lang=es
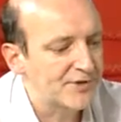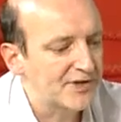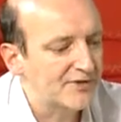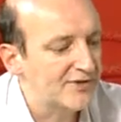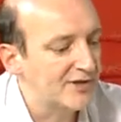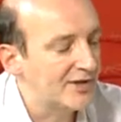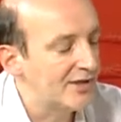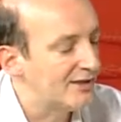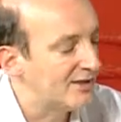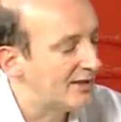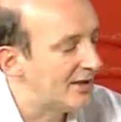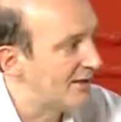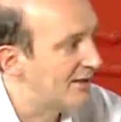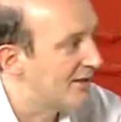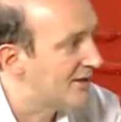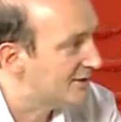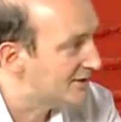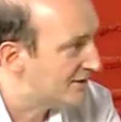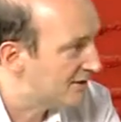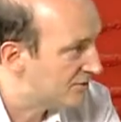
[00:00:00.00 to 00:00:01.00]

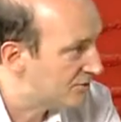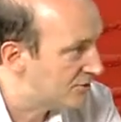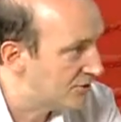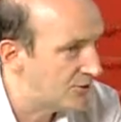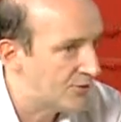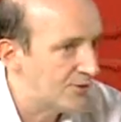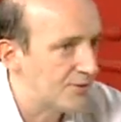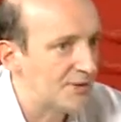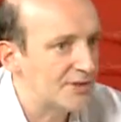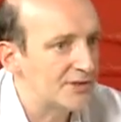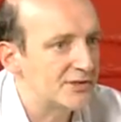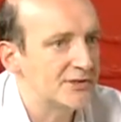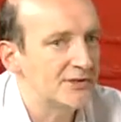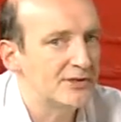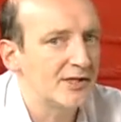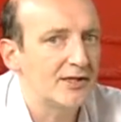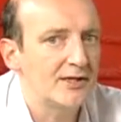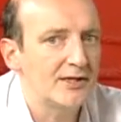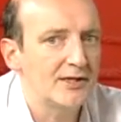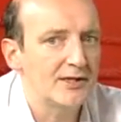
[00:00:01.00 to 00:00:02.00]
Secretaría de Extensión
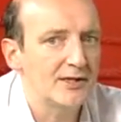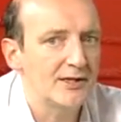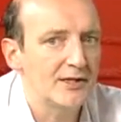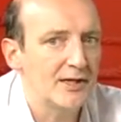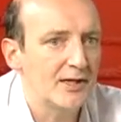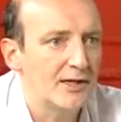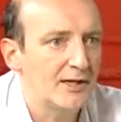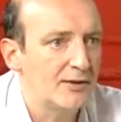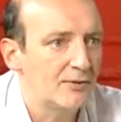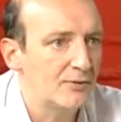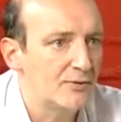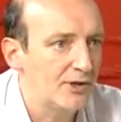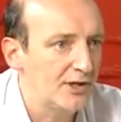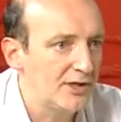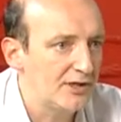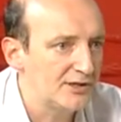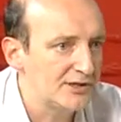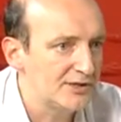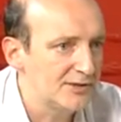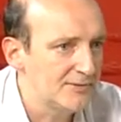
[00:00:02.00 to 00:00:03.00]
Universitaria de la
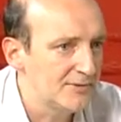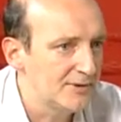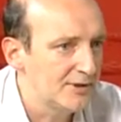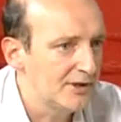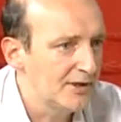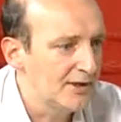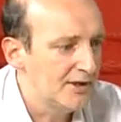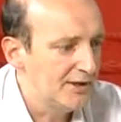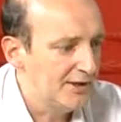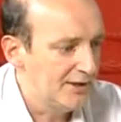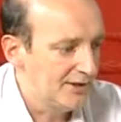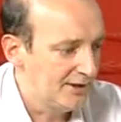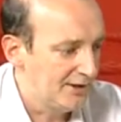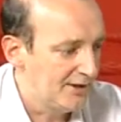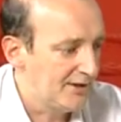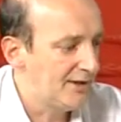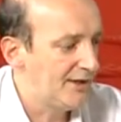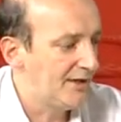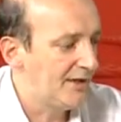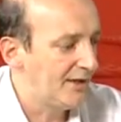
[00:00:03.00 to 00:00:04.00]
UNT
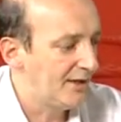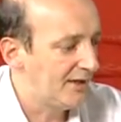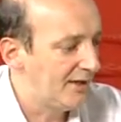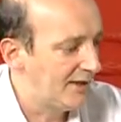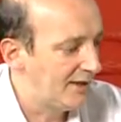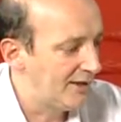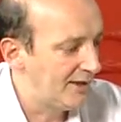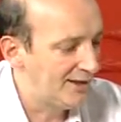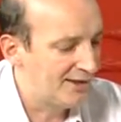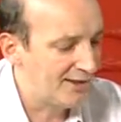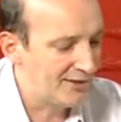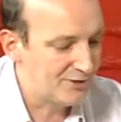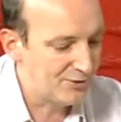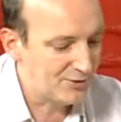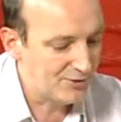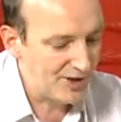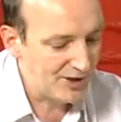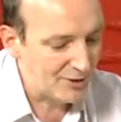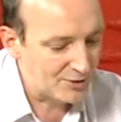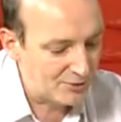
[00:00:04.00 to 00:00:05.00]
y,
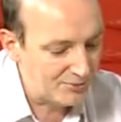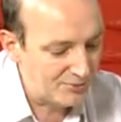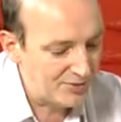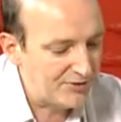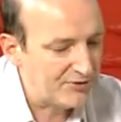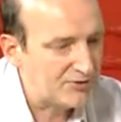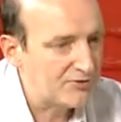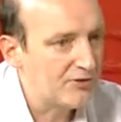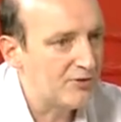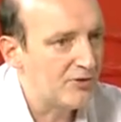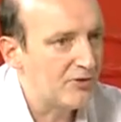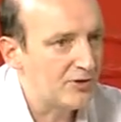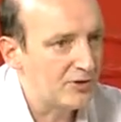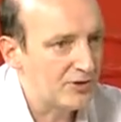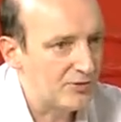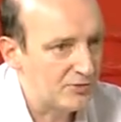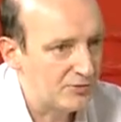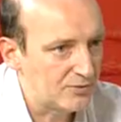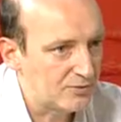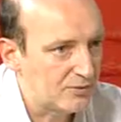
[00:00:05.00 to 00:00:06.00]
y una
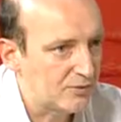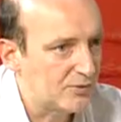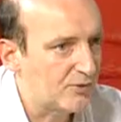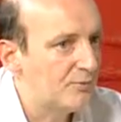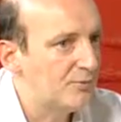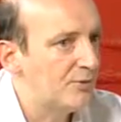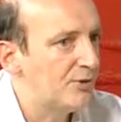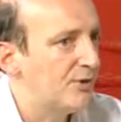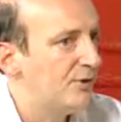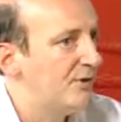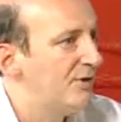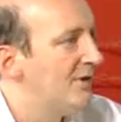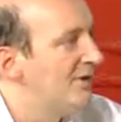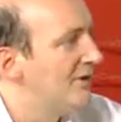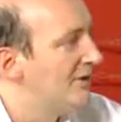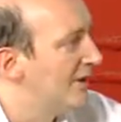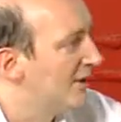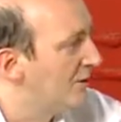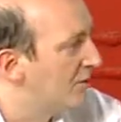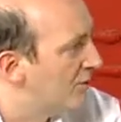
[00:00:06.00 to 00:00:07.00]
comisión y un grupo
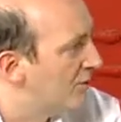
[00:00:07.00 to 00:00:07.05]
del